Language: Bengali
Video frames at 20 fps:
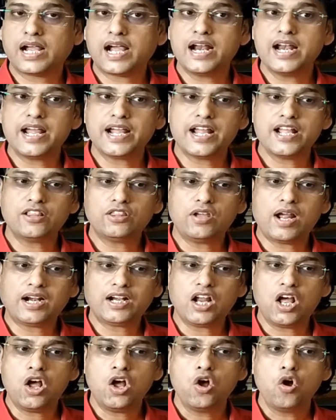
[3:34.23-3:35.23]
সেখানে কিন্তু
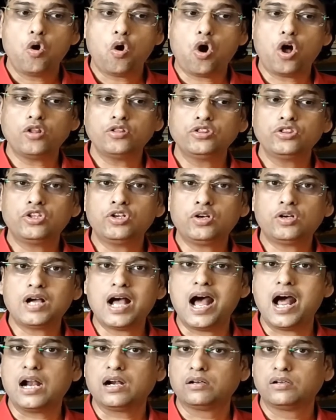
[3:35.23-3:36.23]
একটা
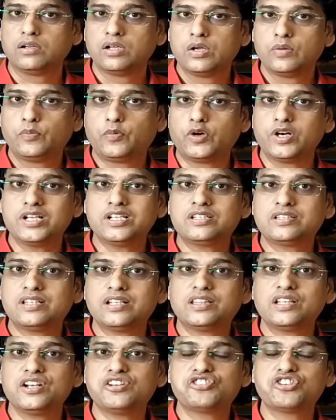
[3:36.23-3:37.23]
অন্ধকার
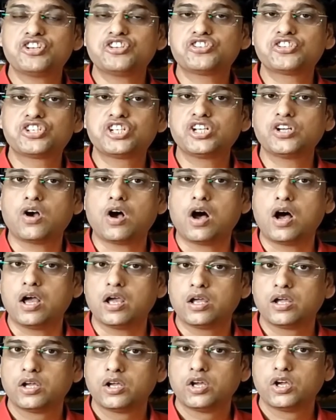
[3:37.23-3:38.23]
পরিস্থিতির সৃষ্টি
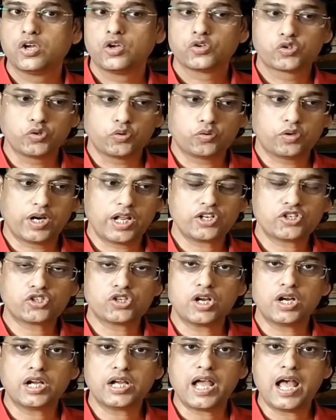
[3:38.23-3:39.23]
হয় শুক্রের
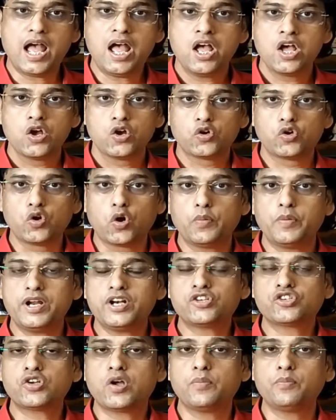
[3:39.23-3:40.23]
সঙ্গে
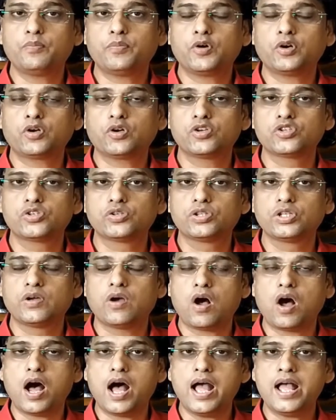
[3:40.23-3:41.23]
রবির সম্পর্ক
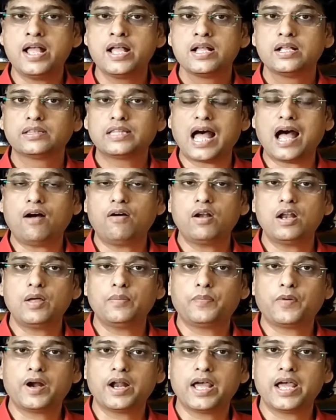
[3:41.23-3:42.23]
যদি হয়
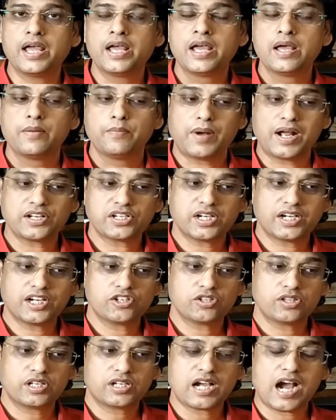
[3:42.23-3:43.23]
তাহলে পরে বা
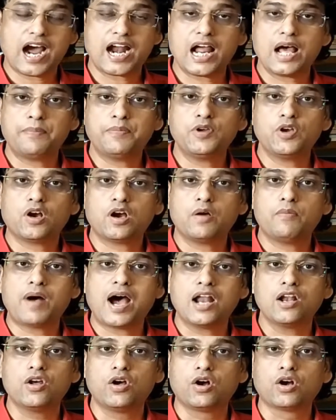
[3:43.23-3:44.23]
সেটা যদি খারাপই হোক বা
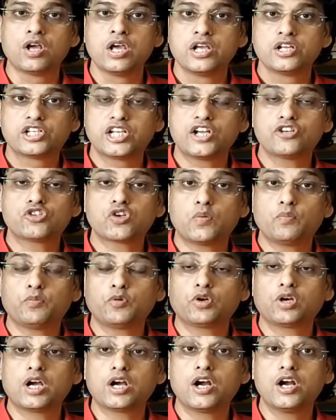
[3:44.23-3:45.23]
ভালো সেই
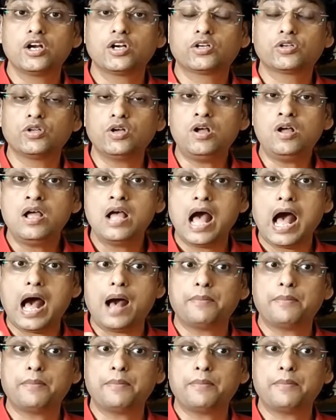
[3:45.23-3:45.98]
সম্পর্ক কিন্তু